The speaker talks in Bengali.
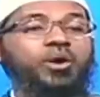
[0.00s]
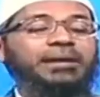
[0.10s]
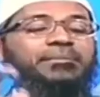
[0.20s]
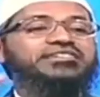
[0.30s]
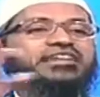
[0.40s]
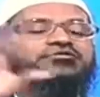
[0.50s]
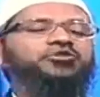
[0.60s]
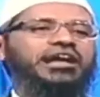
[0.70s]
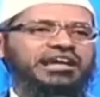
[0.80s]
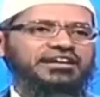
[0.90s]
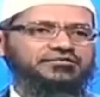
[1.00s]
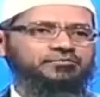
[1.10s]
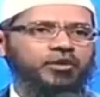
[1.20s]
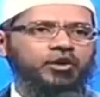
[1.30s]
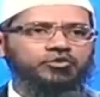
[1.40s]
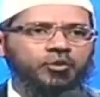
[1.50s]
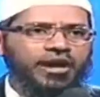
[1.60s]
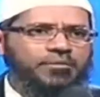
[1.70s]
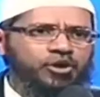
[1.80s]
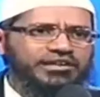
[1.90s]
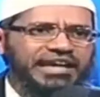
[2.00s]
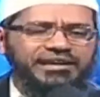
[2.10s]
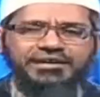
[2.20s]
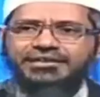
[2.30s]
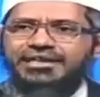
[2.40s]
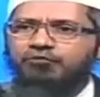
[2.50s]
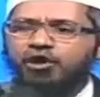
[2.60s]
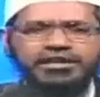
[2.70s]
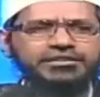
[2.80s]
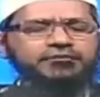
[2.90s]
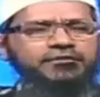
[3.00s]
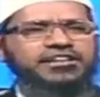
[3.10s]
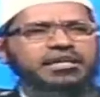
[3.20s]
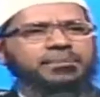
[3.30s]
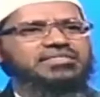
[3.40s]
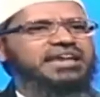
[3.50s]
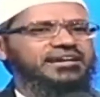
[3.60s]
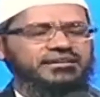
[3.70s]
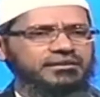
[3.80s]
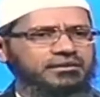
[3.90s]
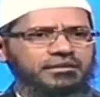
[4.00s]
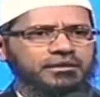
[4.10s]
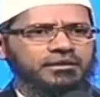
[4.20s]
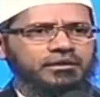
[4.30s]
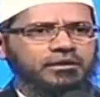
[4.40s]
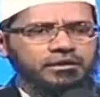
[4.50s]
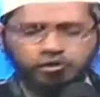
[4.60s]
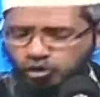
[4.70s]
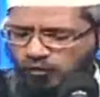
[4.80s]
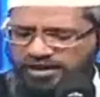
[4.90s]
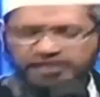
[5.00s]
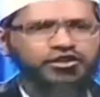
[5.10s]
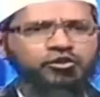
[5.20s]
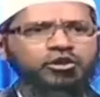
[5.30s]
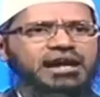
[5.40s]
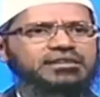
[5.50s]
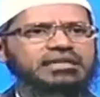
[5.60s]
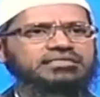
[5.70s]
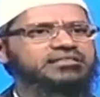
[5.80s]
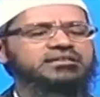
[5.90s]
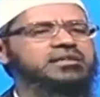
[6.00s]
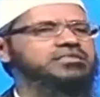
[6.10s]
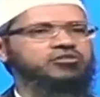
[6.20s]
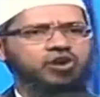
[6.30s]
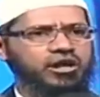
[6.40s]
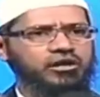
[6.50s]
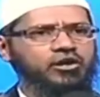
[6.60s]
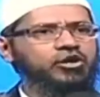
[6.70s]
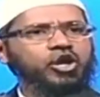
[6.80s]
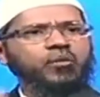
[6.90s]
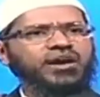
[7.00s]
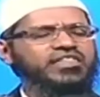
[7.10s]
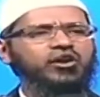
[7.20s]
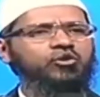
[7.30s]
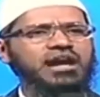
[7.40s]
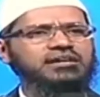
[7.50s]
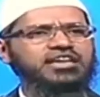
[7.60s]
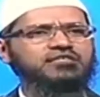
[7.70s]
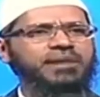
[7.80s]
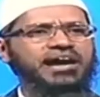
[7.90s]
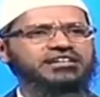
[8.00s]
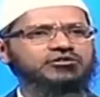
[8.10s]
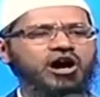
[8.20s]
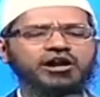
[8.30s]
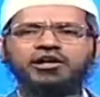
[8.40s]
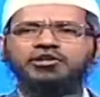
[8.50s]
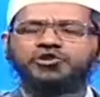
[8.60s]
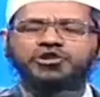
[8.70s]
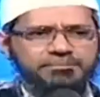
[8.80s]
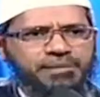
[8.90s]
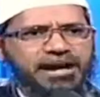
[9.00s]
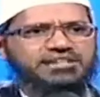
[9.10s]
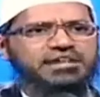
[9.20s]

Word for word: সে কথা বলা হয়েছে তাই আমি বলতে চাচ্ছি যেগুলো পার্থক্য সেগুলো দূরে রাখেন কোরআন কোথাও বলেনি যিশু ঈশ্বর কোথাও কোরআন বলেনি মহেশ ঈশ্বর তাই মহেশকে